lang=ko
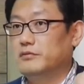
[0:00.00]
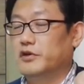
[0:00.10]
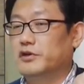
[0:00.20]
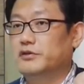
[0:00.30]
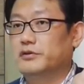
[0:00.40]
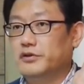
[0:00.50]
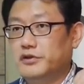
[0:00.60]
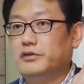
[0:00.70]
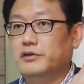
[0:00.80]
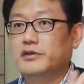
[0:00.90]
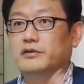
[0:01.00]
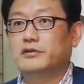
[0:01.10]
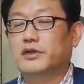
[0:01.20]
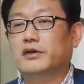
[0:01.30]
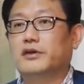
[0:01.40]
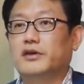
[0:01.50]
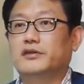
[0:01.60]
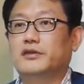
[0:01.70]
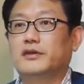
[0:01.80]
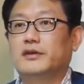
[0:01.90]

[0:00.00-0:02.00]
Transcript: 머릿속이 시원해지고 상쾌해져